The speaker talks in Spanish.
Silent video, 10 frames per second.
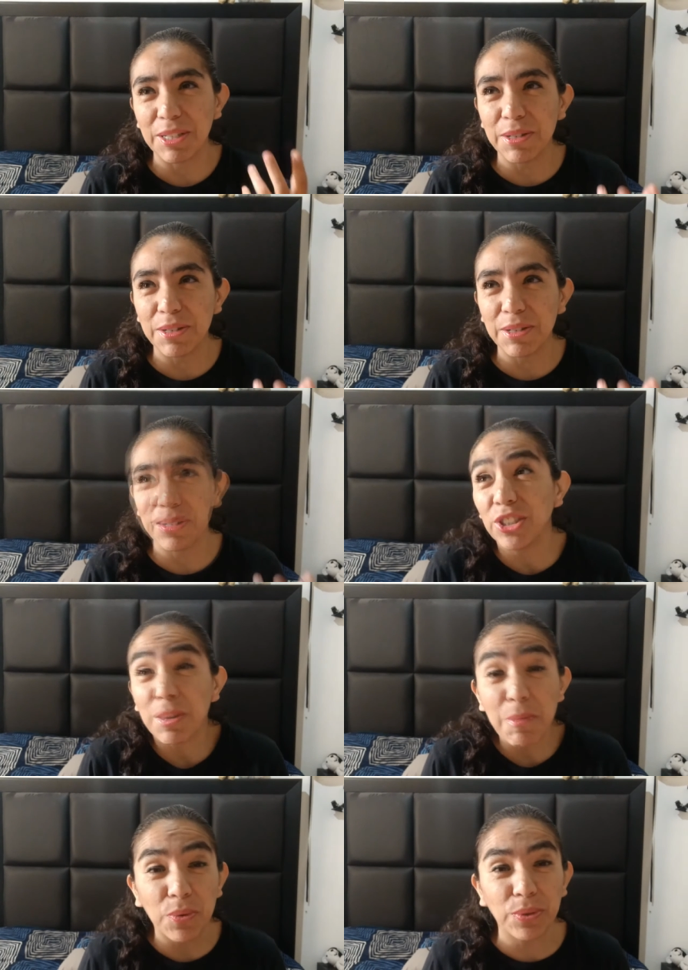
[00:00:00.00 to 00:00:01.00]
No se
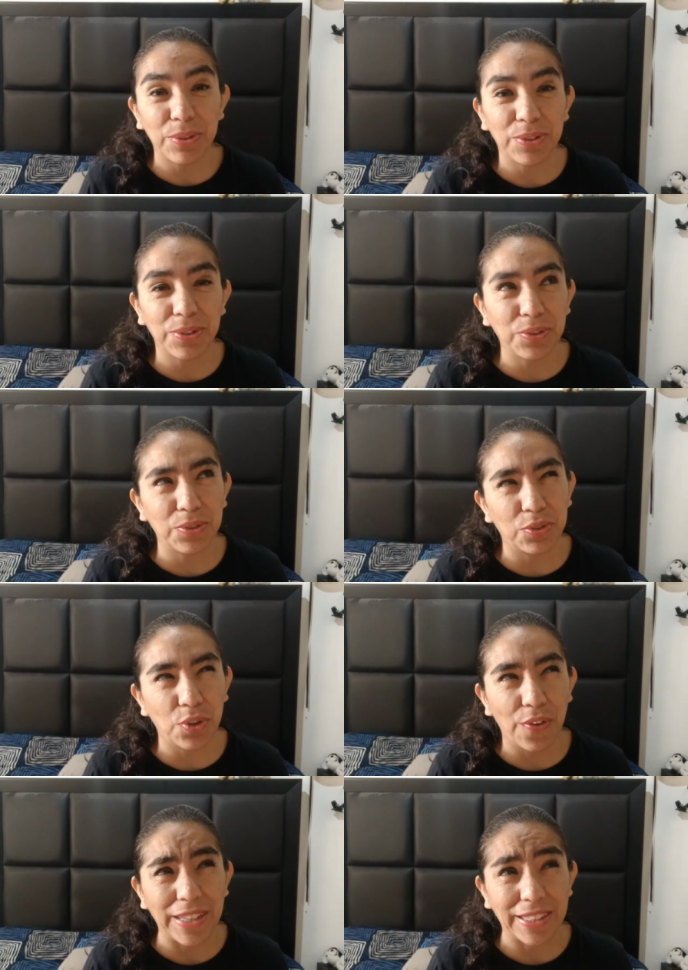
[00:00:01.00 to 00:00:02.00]
me gustó
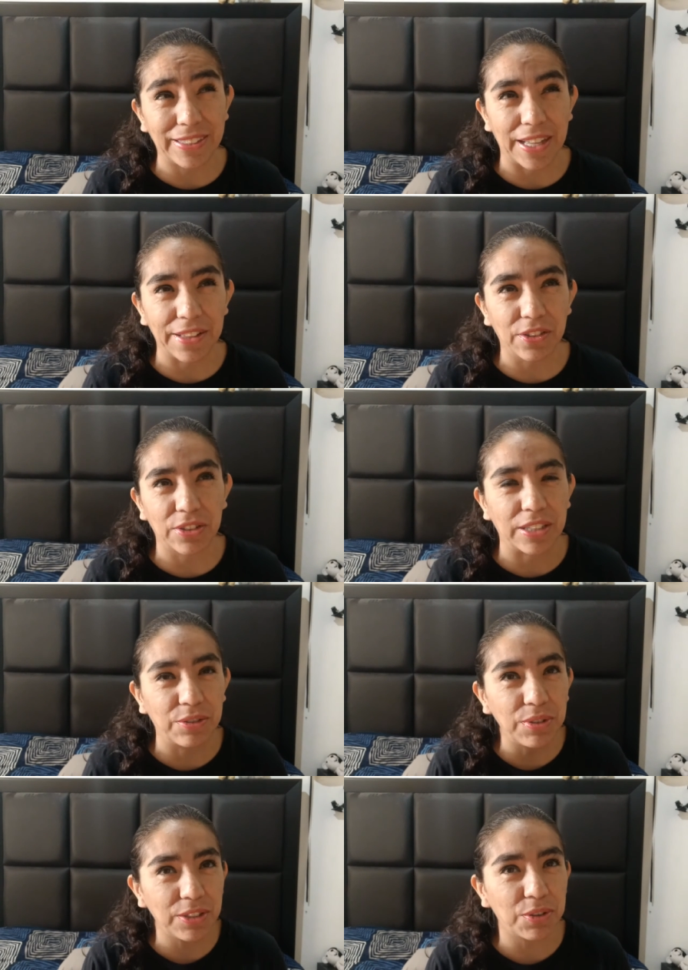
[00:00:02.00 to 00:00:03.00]
bastante, o sea, es
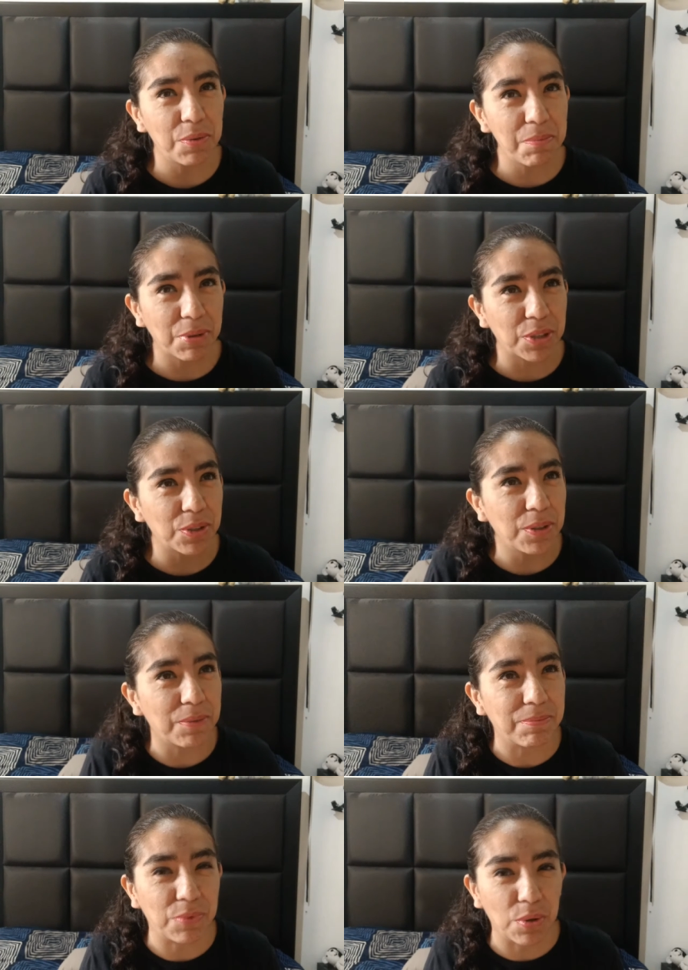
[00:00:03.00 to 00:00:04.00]
una historia un
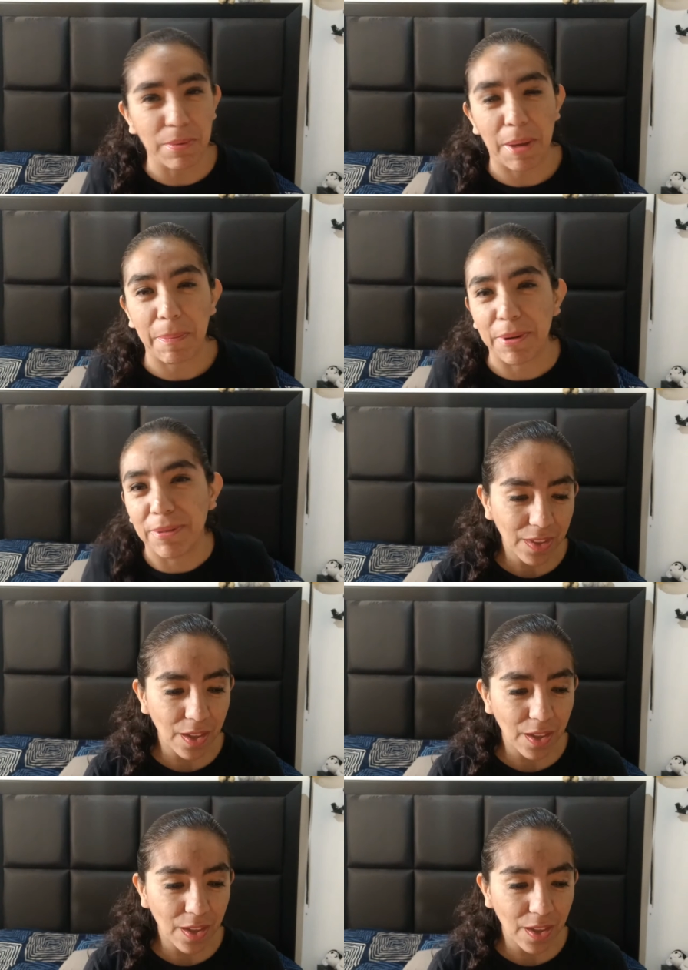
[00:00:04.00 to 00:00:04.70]
poquito turbia, pero...